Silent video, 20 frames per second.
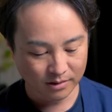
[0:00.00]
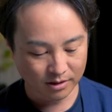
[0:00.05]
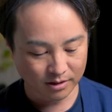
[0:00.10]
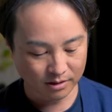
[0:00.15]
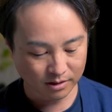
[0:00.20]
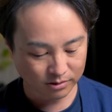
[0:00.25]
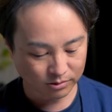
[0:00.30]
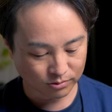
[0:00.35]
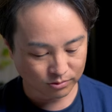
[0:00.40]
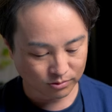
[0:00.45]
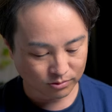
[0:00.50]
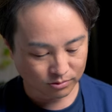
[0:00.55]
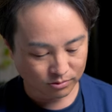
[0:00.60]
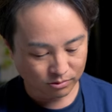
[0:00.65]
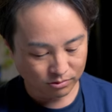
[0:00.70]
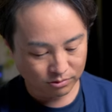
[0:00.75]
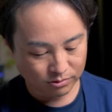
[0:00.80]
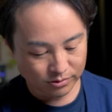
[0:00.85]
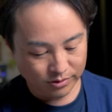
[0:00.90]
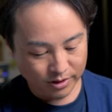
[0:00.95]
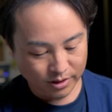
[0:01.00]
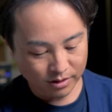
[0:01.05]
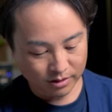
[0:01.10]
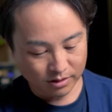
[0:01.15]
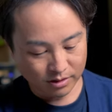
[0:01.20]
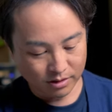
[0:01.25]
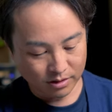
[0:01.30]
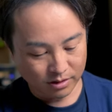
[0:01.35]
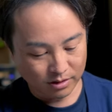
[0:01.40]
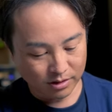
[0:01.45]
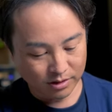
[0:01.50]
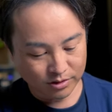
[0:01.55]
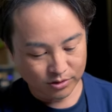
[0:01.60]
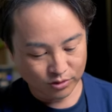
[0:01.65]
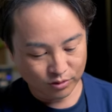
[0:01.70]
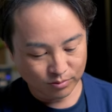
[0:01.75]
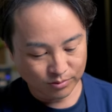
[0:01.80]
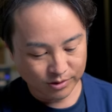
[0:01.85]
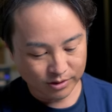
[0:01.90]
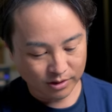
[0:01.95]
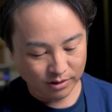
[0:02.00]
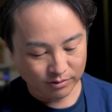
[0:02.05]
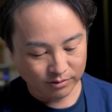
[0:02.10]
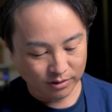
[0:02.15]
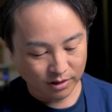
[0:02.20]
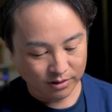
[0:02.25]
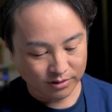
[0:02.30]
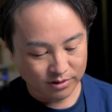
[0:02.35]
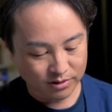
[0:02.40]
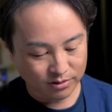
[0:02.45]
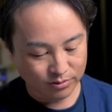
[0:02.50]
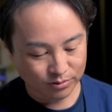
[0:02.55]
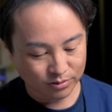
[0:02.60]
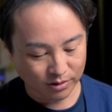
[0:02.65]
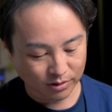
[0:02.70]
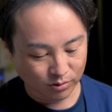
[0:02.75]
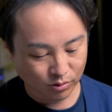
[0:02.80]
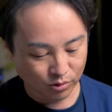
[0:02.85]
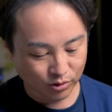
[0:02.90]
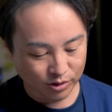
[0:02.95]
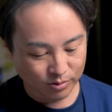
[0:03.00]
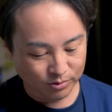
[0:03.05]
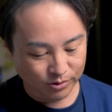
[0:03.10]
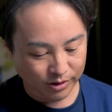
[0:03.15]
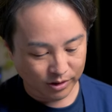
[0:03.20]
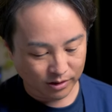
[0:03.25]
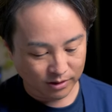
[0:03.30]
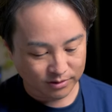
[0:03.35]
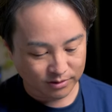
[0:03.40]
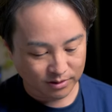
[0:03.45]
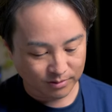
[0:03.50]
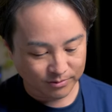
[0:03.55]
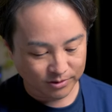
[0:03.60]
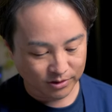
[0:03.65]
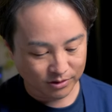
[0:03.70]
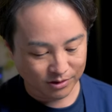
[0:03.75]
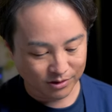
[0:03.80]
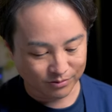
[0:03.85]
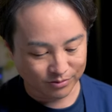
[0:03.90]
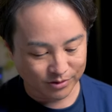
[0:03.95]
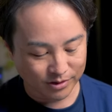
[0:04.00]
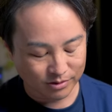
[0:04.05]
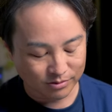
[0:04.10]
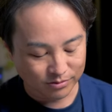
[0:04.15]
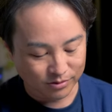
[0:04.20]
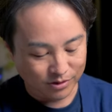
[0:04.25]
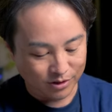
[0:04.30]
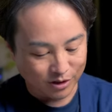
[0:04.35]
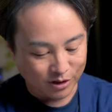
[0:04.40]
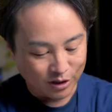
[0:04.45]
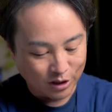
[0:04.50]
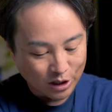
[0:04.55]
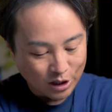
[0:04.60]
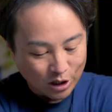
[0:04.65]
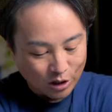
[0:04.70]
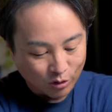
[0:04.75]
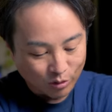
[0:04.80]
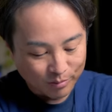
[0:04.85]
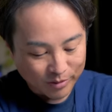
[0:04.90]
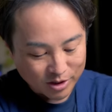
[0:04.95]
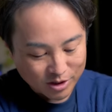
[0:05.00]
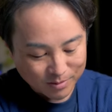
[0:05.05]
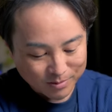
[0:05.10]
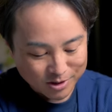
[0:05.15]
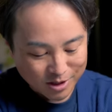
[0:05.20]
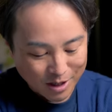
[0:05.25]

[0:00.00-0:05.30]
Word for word: であとここのね液晶モニターのタッチ操作でここにもねカスタム設定触れるんで、これめちゃ